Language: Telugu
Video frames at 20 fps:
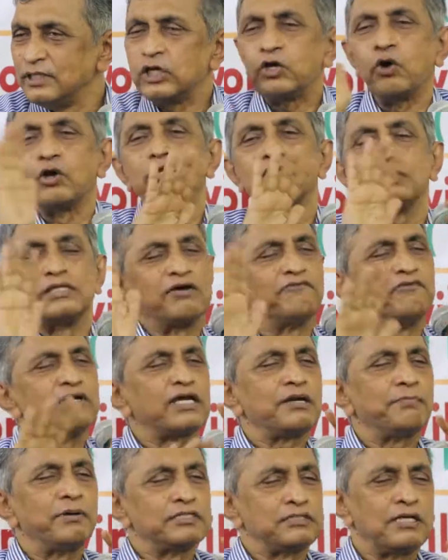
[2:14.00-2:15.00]
ఏ గొడవ లేదు
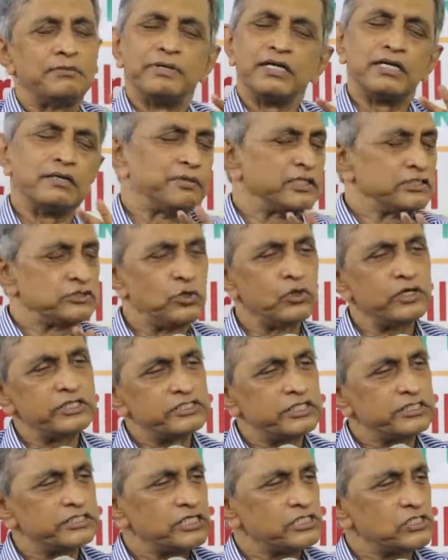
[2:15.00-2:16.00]
ఎవరికి బాధ్యత అమ్మాయి మన
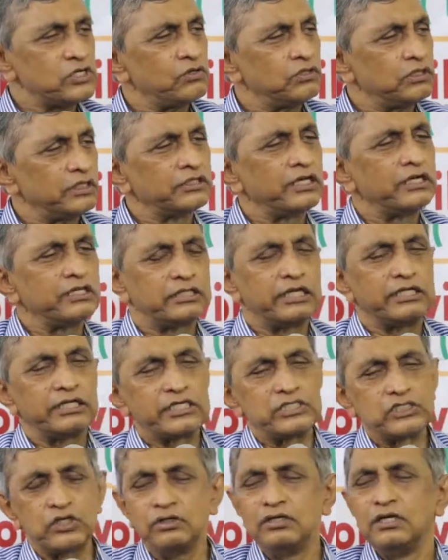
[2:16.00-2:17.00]
స్లోగన్స్ ఇచ్చేసాం అందరినీ
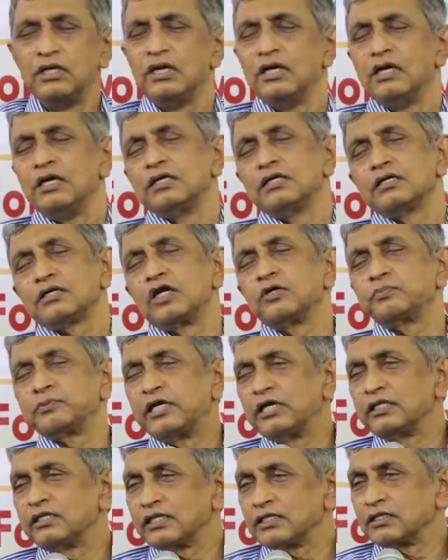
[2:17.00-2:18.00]
తిట్టేసాం
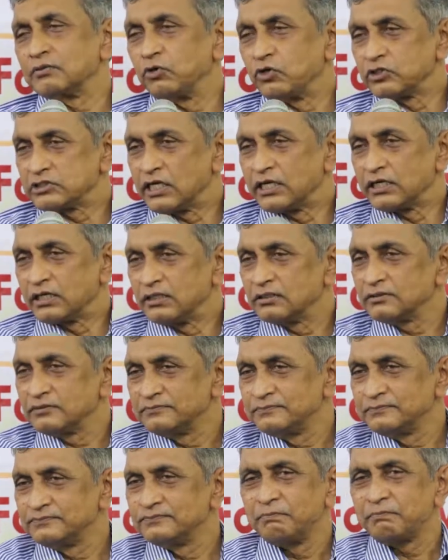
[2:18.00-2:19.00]
కడుపు నిండింది నిద్రపోవచ్చు
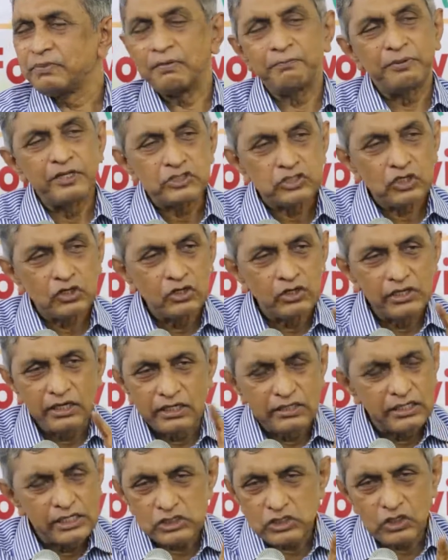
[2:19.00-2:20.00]
ప్రపంచంలో
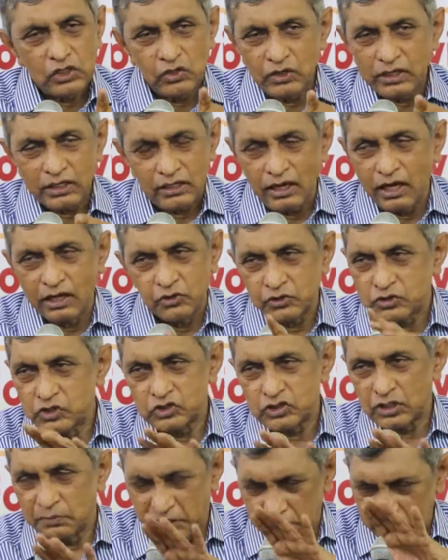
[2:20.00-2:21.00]
ఏ దేశంలో ఇట్లా
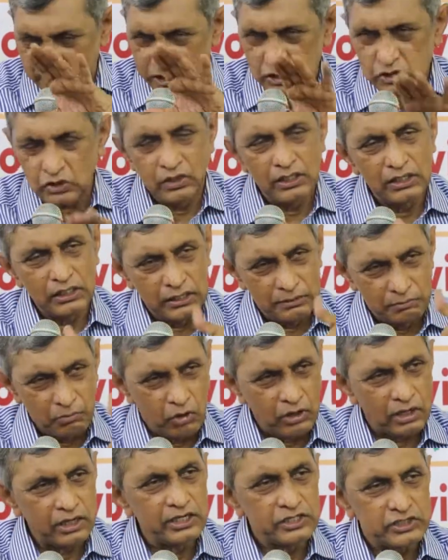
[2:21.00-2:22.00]
ఆలోచించడం మన దేశంలోనే
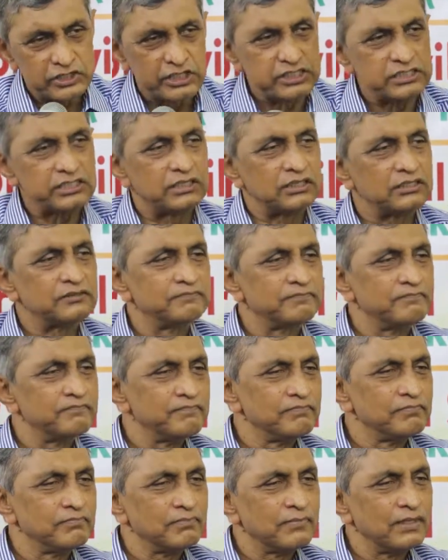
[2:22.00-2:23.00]
మోరలైజ్ చేసేది
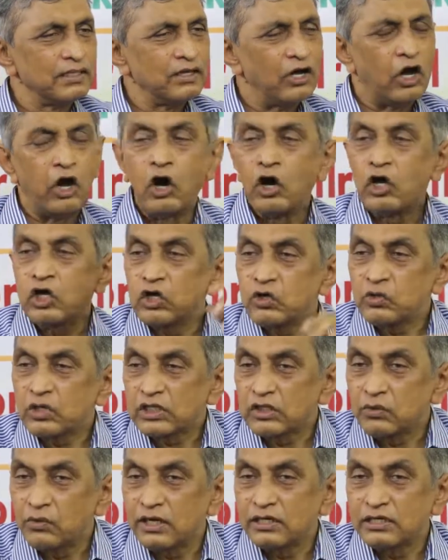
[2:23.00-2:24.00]
ఆల్
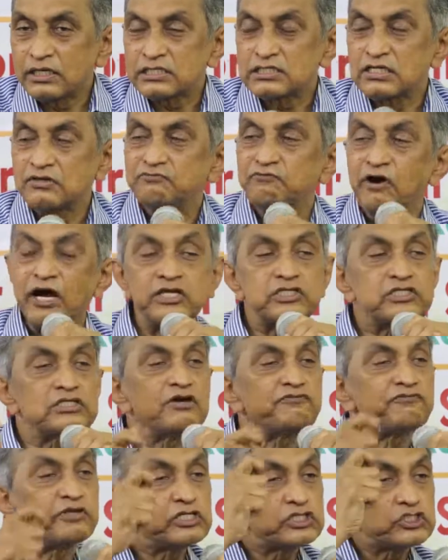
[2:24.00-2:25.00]
ఓవర్ ది వరల్డ్ ఇట్స్ ఎ
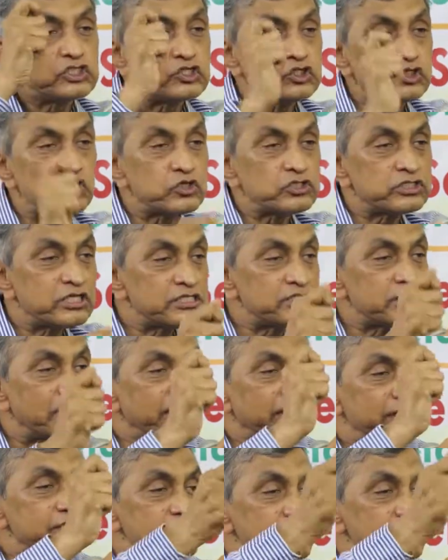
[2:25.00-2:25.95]
ఫంక్షన్ ఆఫ్ ఇన్స్టిట్యూషన్స్ అండ్